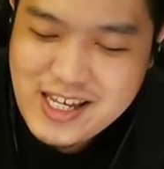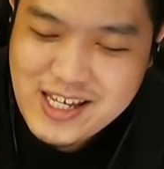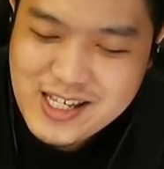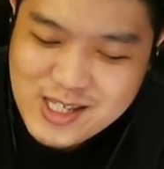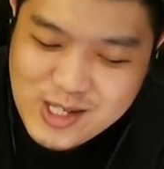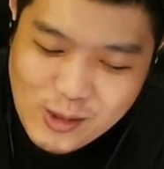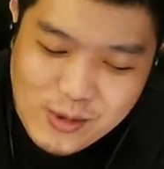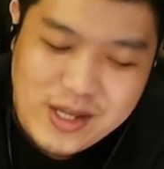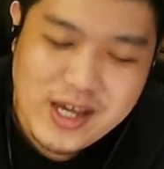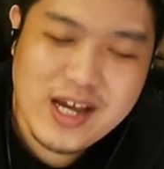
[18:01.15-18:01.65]
一
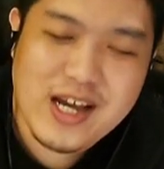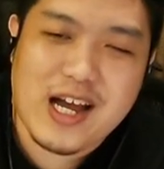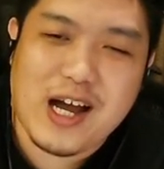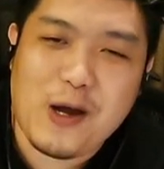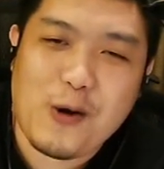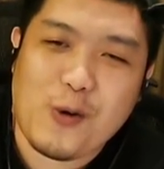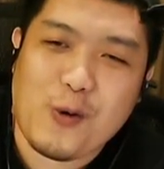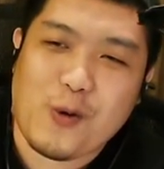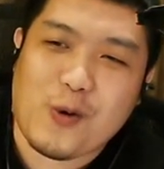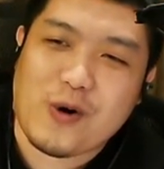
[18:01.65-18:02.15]
周年
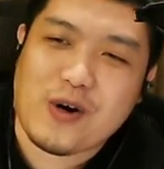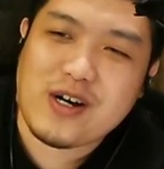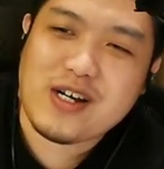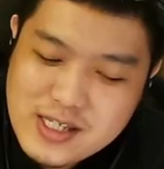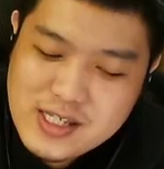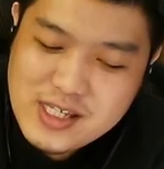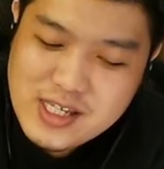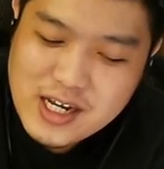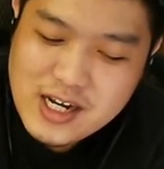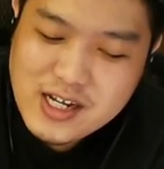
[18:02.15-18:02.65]
刚过，
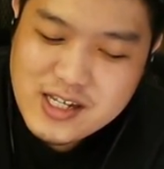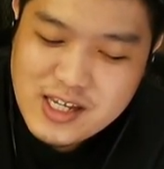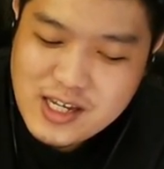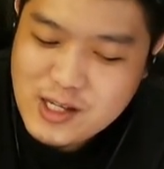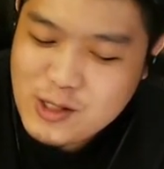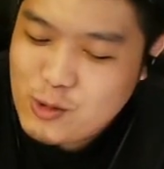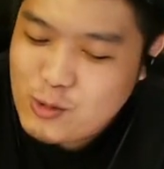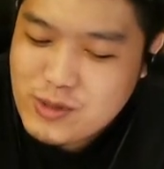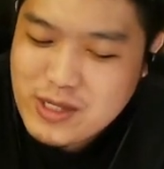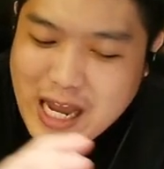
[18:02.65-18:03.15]
整个地
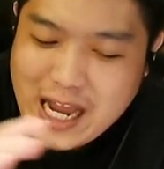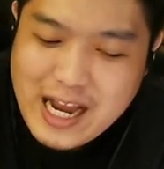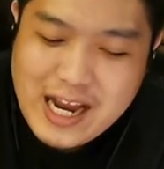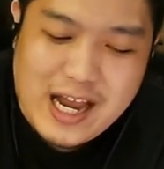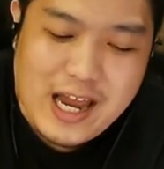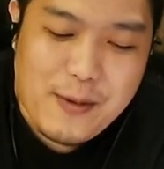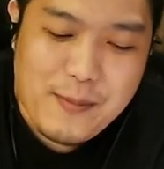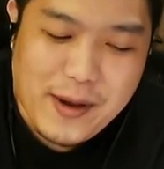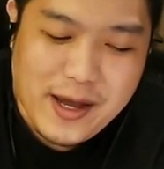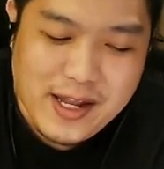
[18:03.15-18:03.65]
图大
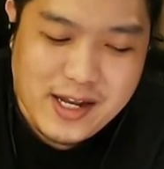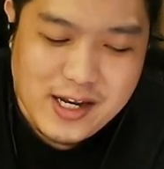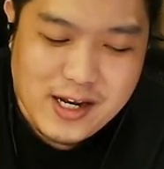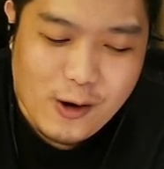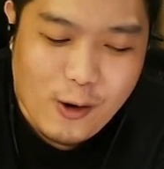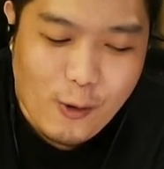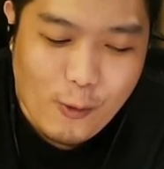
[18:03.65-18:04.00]
改版，然后